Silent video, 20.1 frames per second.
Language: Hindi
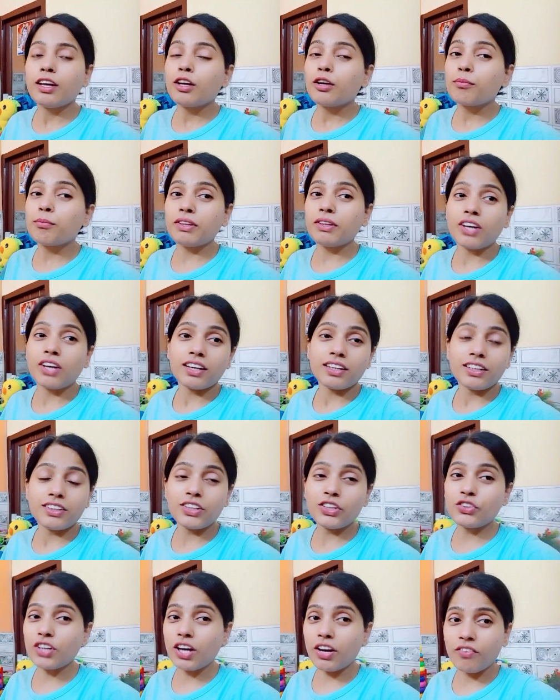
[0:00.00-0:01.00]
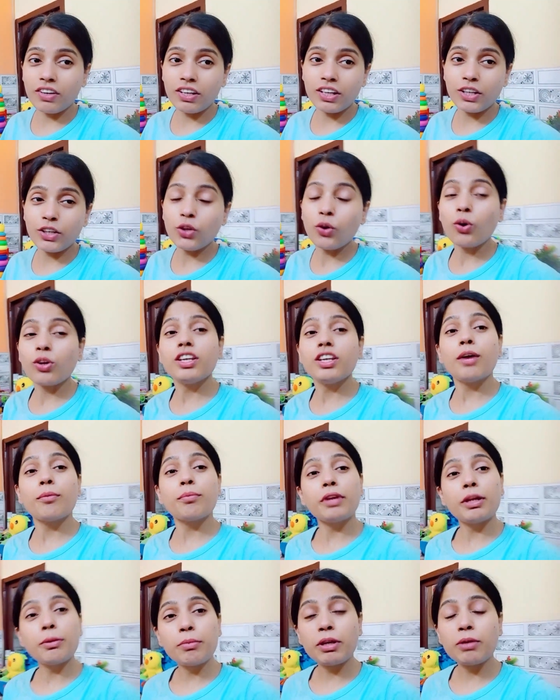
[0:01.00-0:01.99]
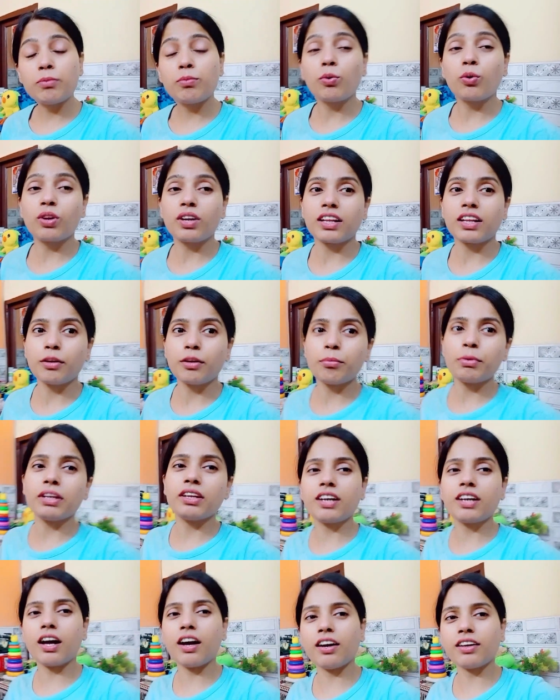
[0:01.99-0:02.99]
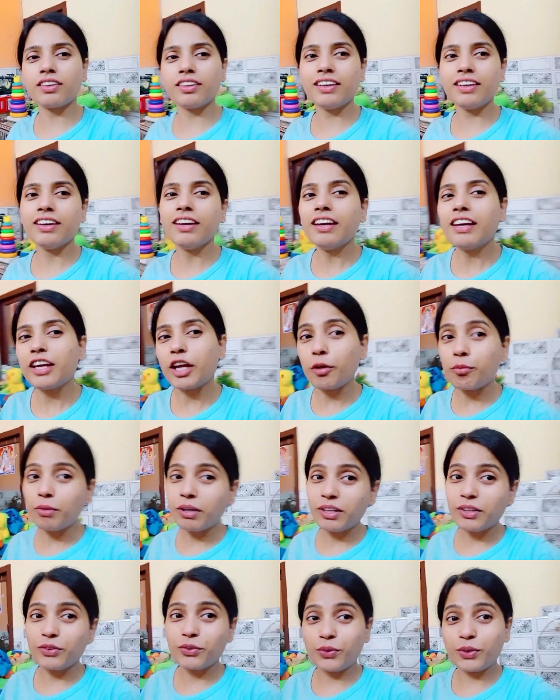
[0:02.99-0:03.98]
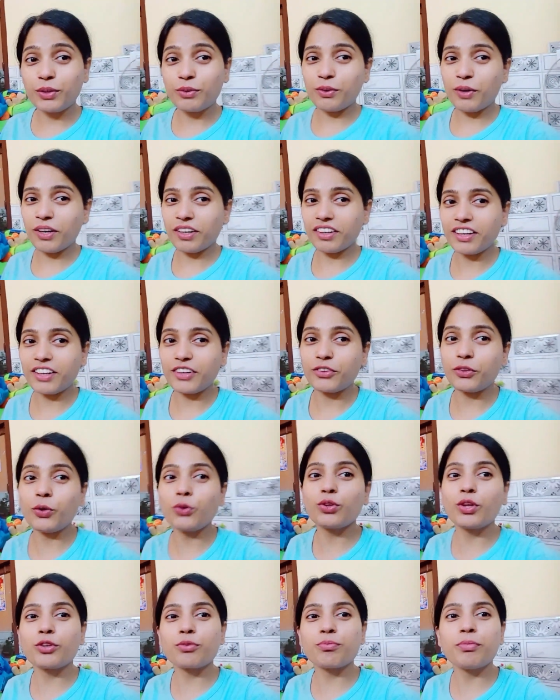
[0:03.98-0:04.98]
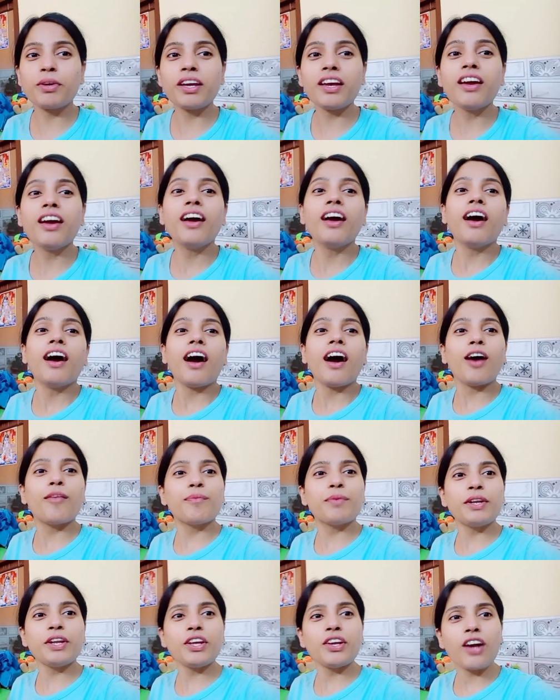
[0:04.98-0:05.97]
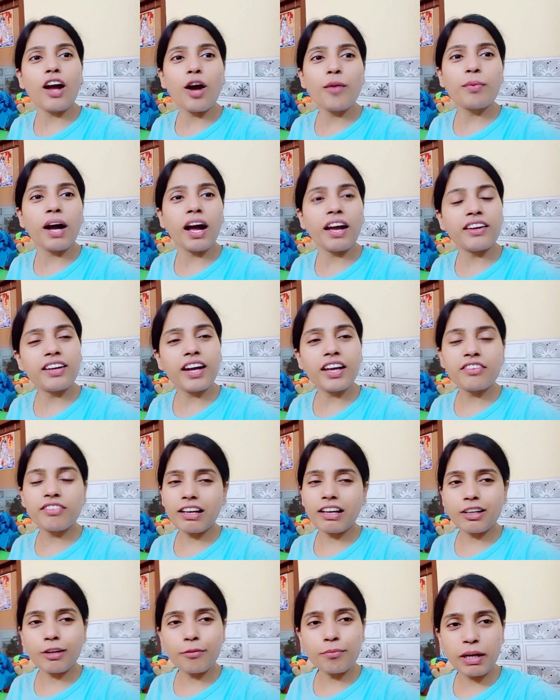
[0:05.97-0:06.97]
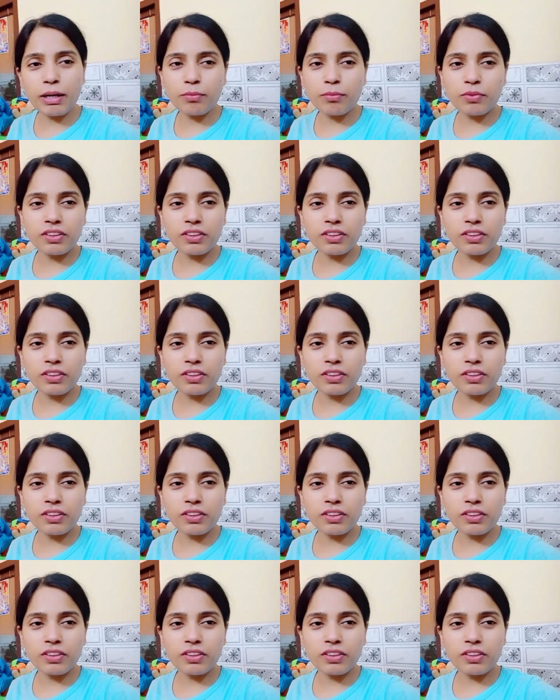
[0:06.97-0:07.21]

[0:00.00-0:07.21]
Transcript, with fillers: मैं जा रही थी शावल लेने और ये अपने में ही बोल रहा था मैंने कहा कि एक बार इसको रिकॉर्ड करते हो सच में अपने आप हाई गाइज वेलकम बैक